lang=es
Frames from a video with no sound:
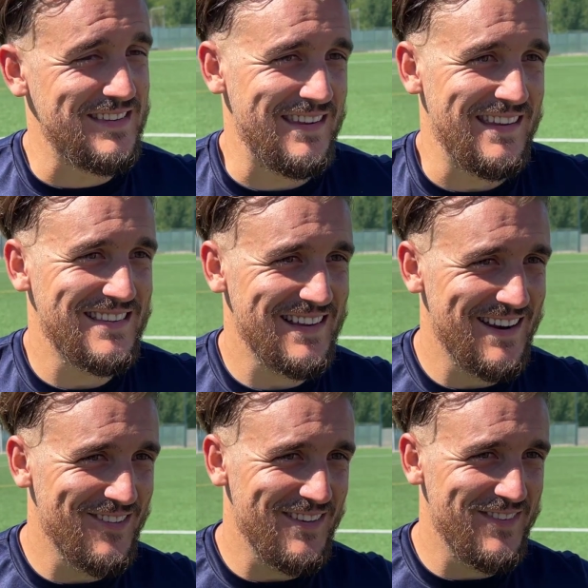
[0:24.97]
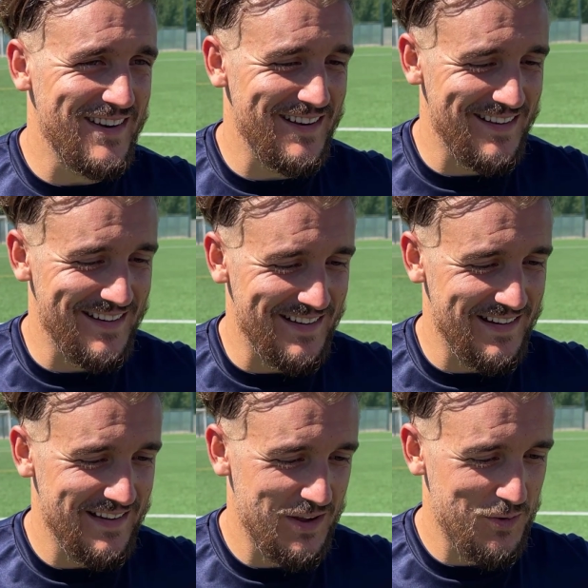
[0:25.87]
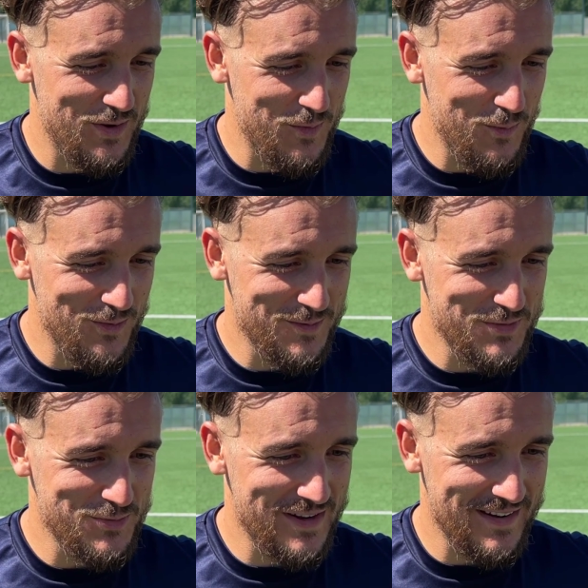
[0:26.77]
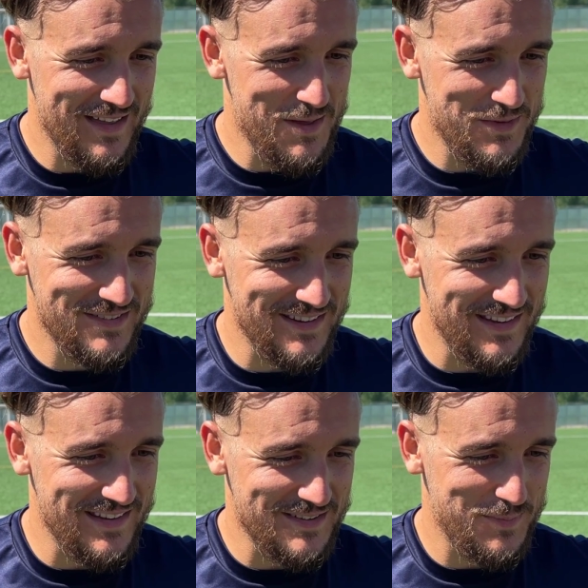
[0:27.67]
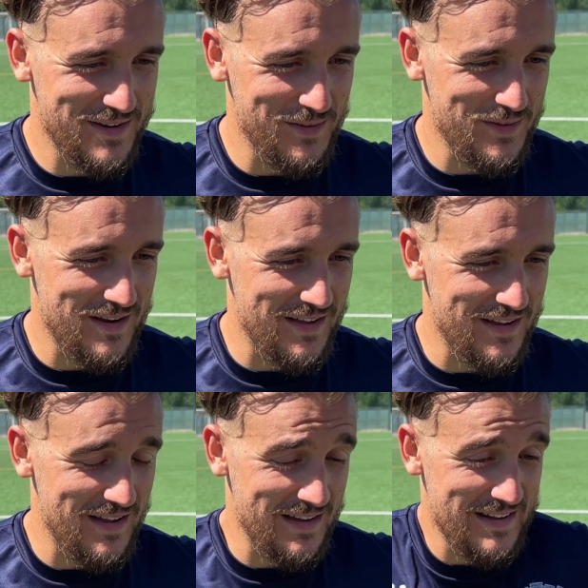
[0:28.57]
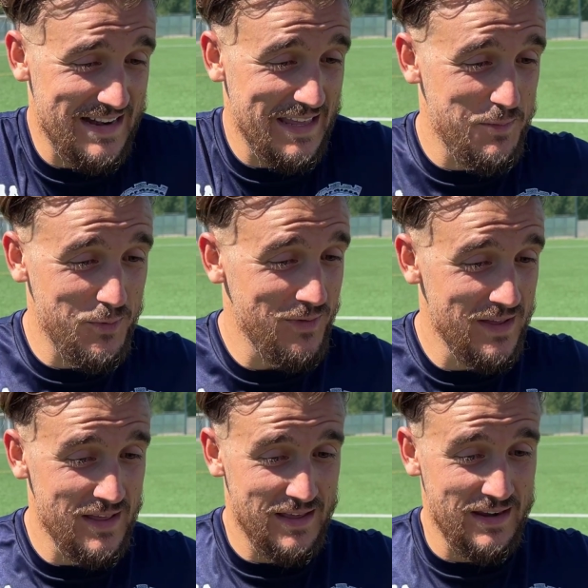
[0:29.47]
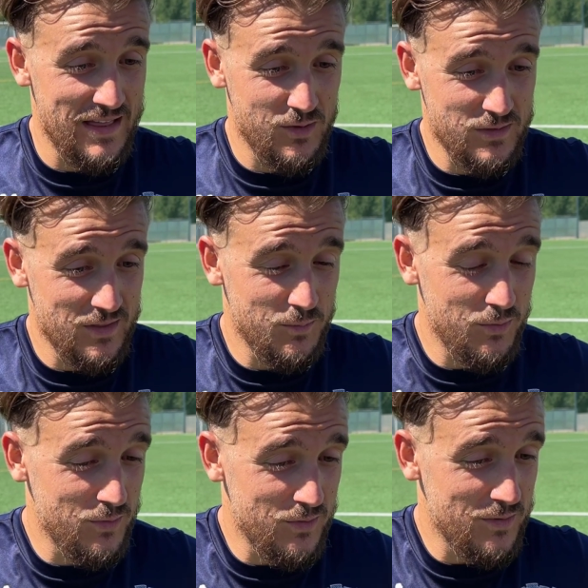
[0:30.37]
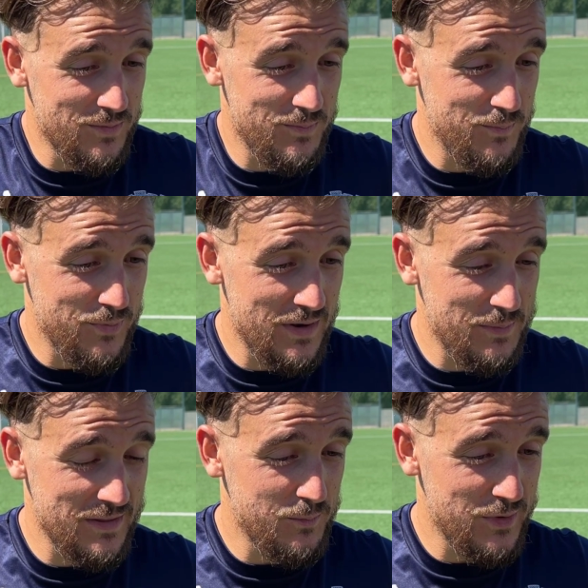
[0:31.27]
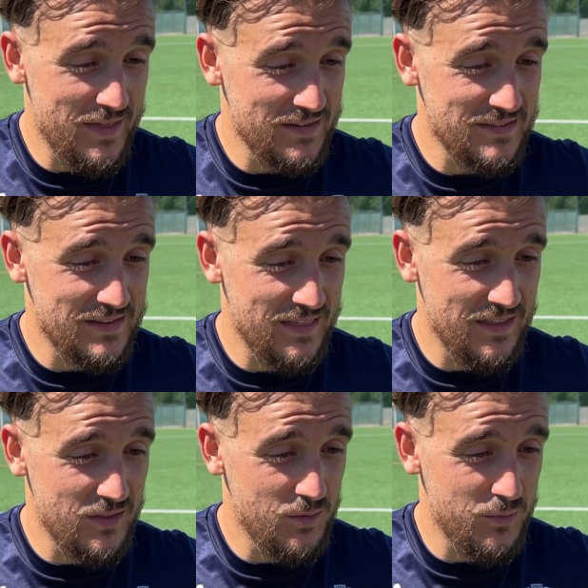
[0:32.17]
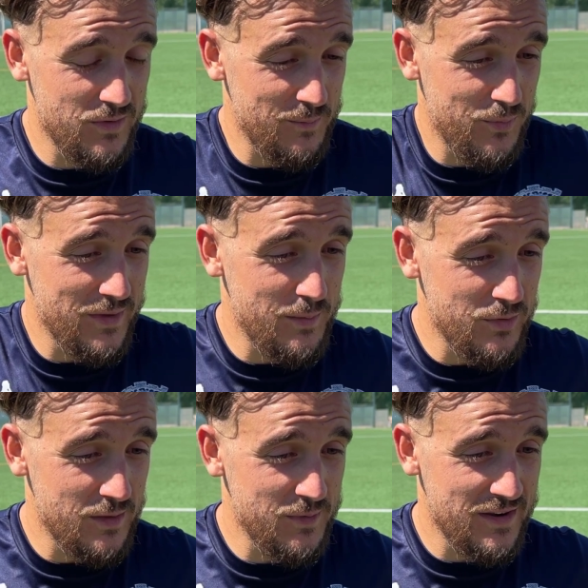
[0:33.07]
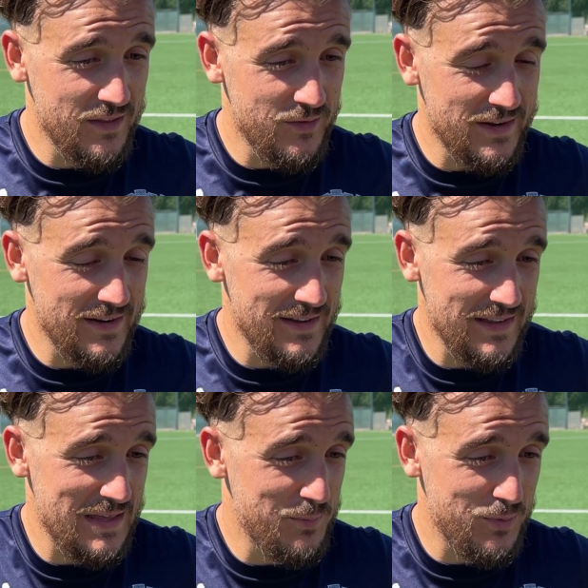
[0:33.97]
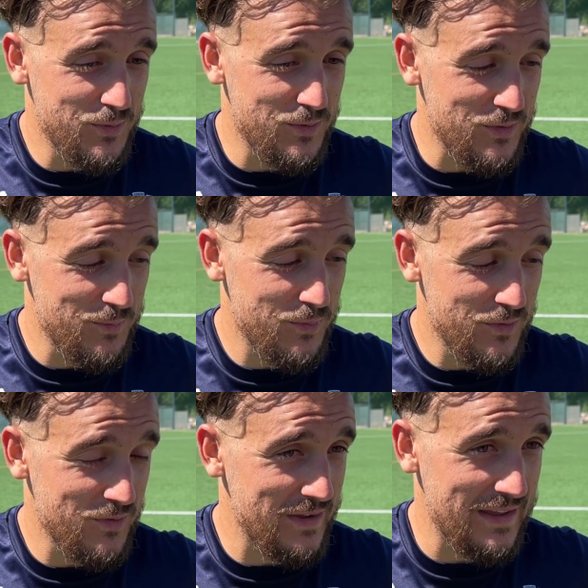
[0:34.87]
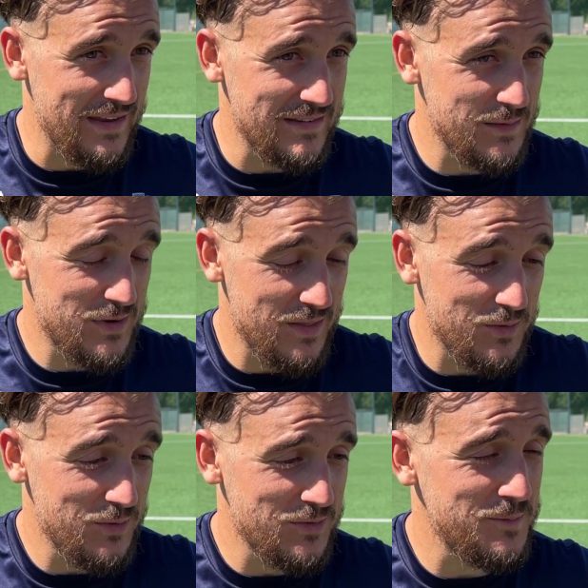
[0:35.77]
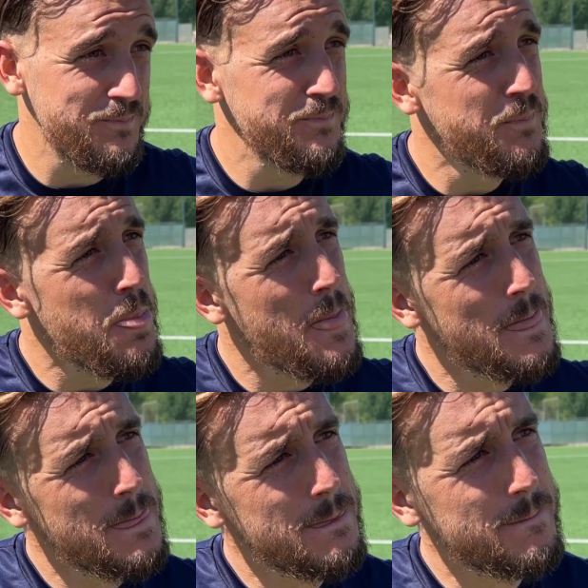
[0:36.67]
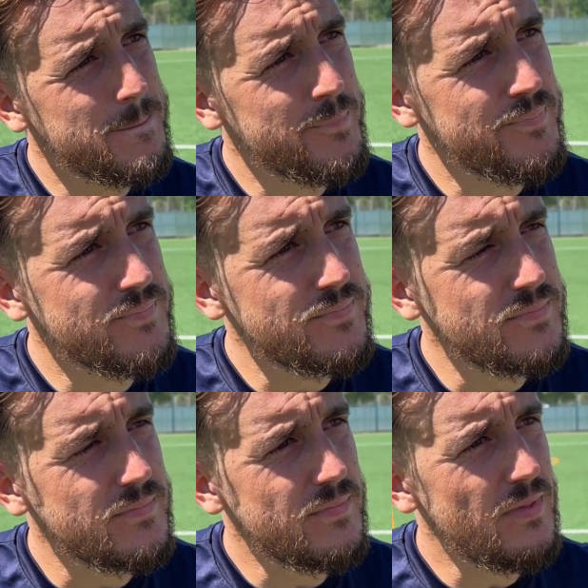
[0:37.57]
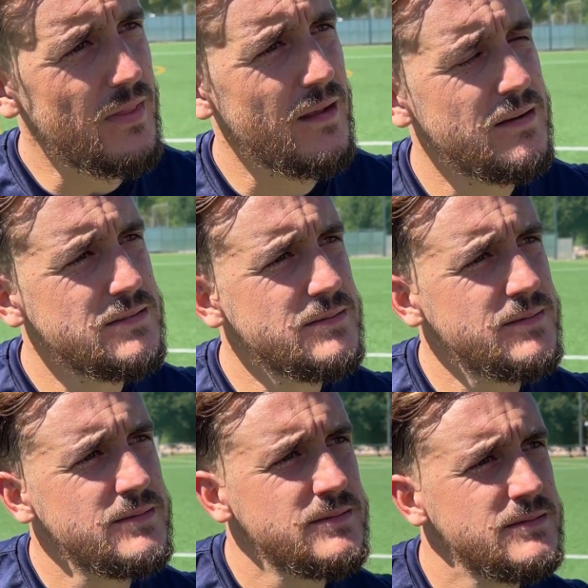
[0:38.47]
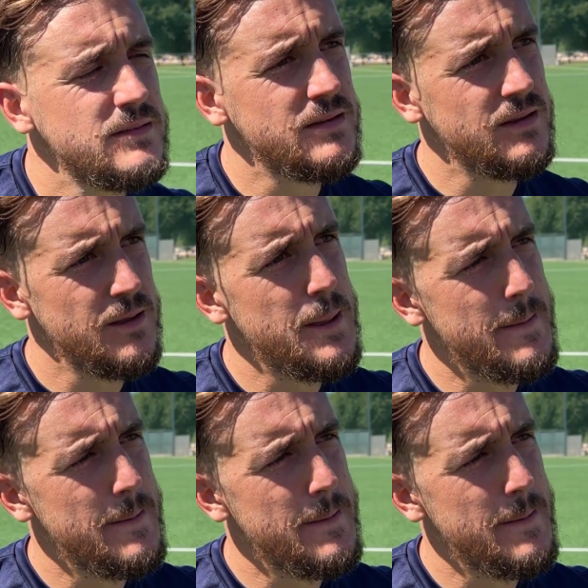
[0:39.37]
Sí, está claro que al final colar un gol siempre es una alegría, además si sí es para ayudar a, ganar el equipo. Y nada, contento por, la pretemporada que se está haciendo, por poder aportar mi granito de arena y por, lo que estamos haciendo todos. Quiero preguntar por eso, por la pretemporada que se está haciendo, porque el equipo está dejando muy buenas